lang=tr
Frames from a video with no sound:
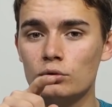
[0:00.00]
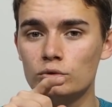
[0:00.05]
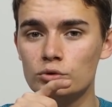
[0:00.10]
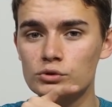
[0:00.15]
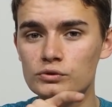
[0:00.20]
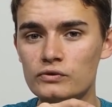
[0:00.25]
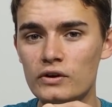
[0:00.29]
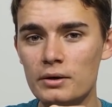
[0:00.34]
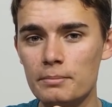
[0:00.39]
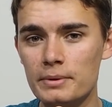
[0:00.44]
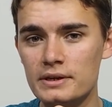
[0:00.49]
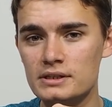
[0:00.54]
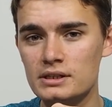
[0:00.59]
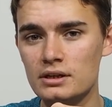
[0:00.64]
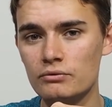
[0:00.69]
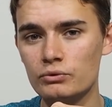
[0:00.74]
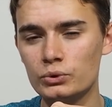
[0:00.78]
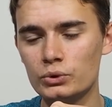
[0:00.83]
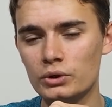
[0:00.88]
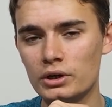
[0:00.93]
30 fps
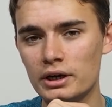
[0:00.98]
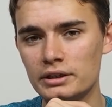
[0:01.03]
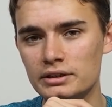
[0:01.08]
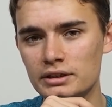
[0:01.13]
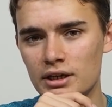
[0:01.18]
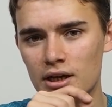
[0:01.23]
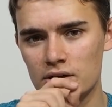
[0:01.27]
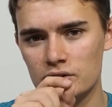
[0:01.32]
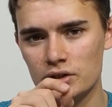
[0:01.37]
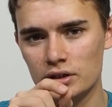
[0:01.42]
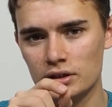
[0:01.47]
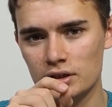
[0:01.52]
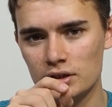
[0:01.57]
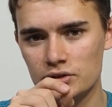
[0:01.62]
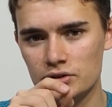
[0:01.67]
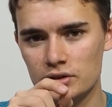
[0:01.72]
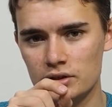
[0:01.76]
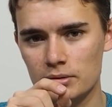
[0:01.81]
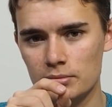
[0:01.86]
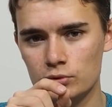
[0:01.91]
video kaydı
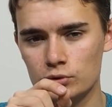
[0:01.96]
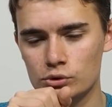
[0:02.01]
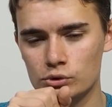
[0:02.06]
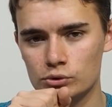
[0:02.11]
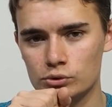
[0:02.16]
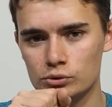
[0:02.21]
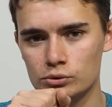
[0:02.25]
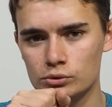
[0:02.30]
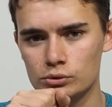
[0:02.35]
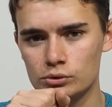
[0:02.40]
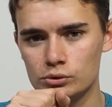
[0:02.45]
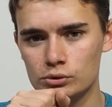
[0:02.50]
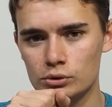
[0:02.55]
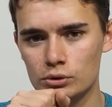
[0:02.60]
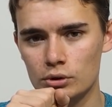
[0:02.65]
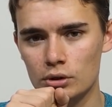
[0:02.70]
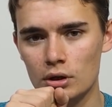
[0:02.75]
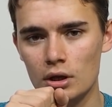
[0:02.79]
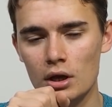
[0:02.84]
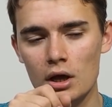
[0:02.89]
gerçekleştirebiliyorsunuz.
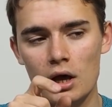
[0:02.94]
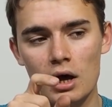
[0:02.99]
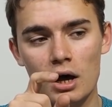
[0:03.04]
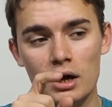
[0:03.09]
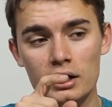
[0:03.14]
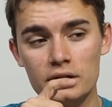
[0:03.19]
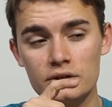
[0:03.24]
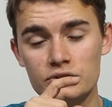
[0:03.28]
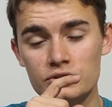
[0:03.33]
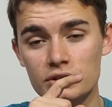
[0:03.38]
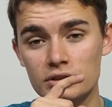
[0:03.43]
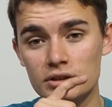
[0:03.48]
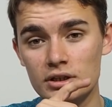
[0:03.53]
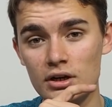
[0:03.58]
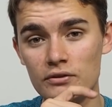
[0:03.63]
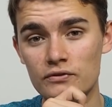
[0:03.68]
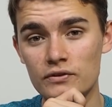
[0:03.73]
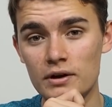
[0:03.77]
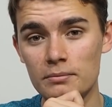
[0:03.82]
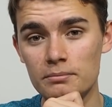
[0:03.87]
Ayrıca
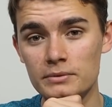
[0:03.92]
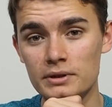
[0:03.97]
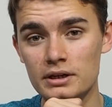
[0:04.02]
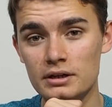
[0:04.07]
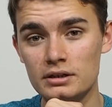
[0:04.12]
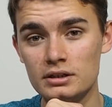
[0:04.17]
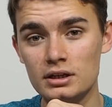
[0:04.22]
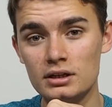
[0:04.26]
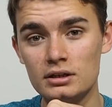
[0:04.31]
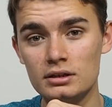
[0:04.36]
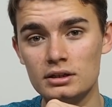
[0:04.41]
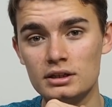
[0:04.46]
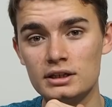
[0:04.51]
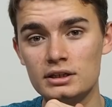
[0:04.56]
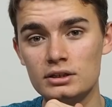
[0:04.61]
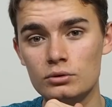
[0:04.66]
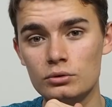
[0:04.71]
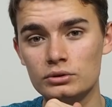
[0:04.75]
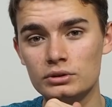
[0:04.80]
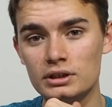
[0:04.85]
diyafram değeri de
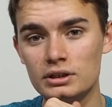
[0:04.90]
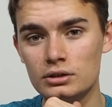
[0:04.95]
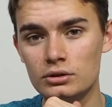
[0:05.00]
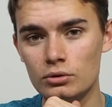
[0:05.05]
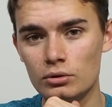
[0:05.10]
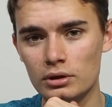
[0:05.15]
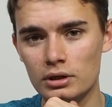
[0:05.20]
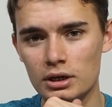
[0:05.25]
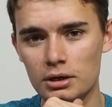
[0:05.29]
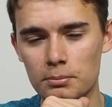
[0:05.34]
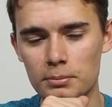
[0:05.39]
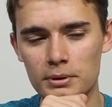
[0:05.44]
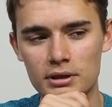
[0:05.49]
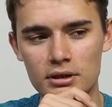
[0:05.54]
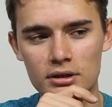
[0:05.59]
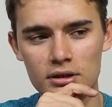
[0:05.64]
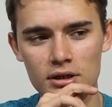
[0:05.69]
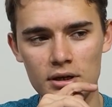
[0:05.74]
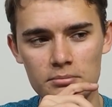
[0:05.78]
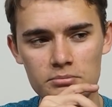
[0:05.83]
2.2 olarak
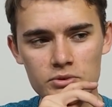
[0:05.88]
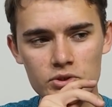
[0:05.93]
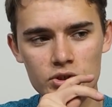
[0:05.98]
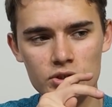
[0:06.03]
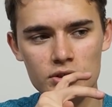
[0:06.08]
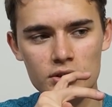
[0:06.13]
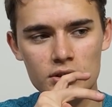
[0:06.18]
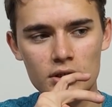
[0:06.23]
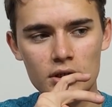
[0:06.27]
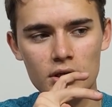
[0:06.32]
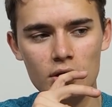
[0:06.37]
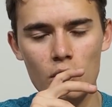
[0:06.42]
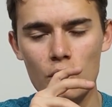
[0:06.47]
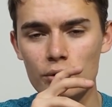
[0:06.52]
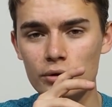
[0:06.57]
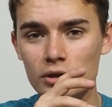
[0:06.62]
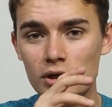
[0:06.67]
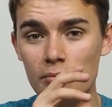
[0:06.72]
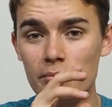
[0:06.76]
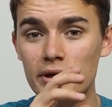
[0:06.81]
belirlenmiş.
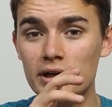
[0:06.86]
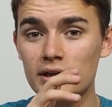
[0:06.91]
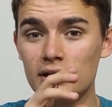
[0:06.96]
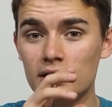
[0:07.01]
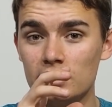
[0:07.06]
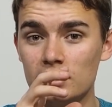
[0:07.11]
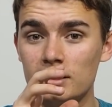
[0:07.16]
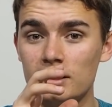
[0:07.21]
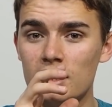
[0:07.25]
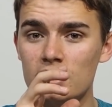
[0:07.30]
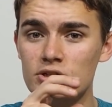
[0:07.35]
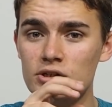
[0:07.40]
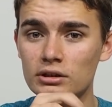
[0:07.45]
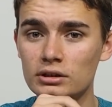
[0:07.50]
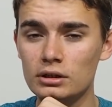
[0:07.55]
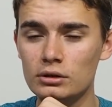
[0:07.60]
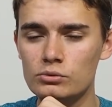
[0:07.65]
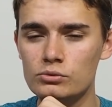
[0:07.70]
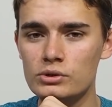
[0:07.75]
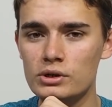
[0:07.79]
Ön kamerayla da
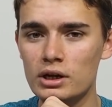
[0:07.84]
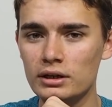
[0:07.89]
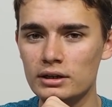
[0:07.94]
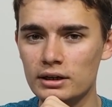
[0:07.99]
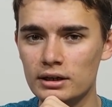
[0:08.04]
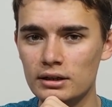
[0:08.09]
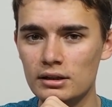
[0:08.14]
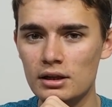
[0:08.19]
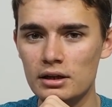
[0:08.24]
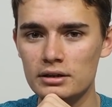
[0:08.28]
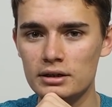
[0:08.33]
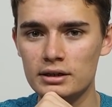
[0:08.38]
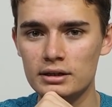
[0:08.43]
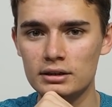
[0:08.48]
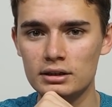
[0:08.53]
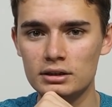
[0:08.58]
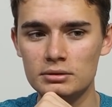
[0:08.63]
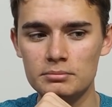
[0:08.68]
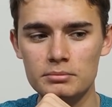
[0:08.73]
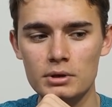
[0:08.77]
gerçekten güzel kareler
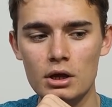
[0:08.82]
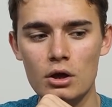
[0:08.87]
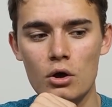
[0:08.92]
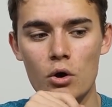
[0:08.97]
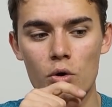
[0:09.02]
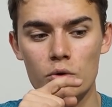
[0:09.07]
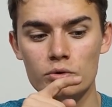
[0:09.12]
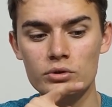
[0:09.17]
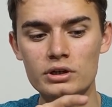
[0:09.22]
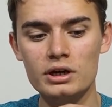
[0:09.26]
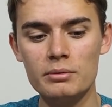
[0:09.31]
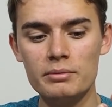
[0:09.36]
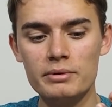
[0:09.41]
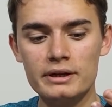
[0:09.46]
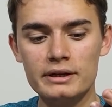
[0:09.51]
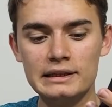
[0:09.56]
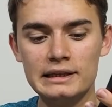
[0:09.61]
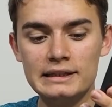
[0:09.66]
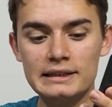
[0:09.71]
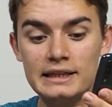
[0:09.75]
yakaladım. Ön
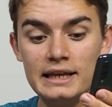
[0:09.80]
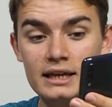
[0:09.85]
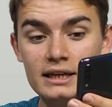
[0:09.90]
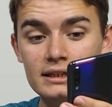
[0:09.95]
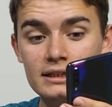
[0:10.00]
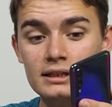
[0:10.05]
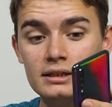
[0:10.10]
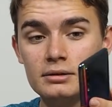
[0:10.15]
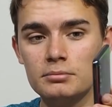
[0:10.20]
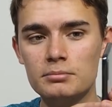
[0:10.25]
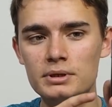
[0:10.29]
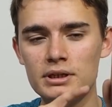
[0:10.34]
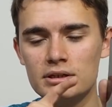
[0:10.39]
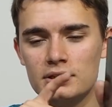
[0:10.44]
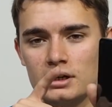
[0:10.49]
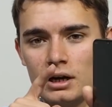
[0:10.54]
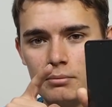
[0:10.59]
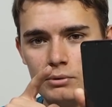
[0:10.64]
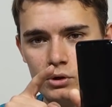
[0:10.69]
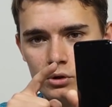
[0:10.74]
kamerada tek
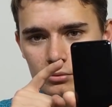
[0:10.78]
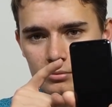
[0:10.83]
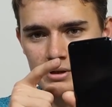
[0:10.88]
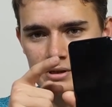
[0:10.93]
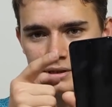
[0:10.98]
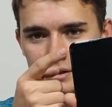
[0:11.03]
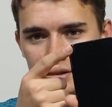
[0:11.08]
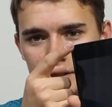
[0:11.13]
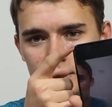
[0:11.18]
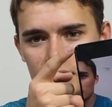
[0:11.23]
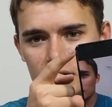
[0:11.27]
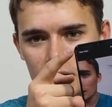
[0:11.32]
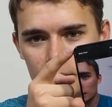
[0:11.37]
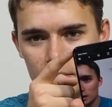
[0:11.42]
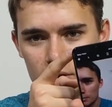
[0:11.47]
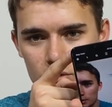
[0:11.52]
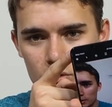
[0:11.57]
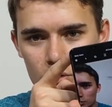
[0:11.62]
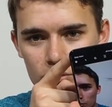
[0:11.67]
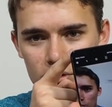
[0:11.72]
bir kamera olmasına
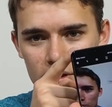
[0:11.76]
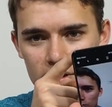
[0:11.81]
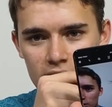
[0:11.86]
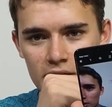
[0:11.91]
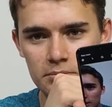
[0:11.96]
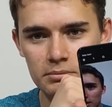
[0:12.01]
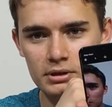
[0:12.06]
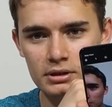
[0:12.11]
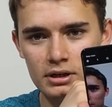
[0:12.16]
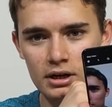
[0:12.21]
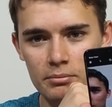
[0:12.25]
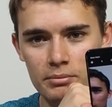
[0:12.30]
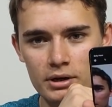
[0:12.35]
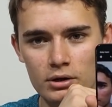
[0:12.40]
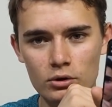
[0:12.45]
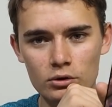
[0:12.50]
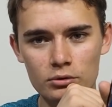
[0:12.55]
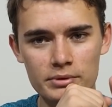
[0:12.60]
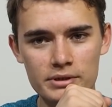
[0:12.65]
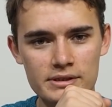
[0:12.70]
rağmen, önde tek bir
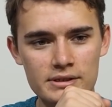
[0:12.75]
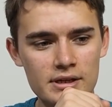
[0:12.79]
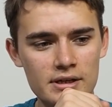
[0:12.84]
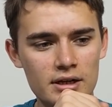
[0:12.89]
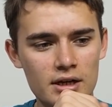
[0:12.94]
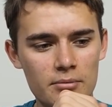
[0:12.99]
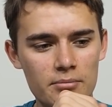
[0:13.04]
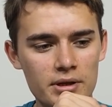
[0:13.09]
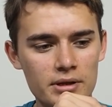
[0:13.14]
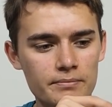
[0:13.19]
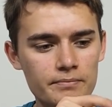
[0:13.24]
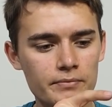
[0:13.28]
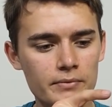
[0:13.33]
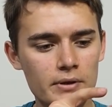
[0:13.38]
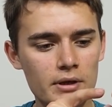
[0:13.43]
kamera olmasına rağmen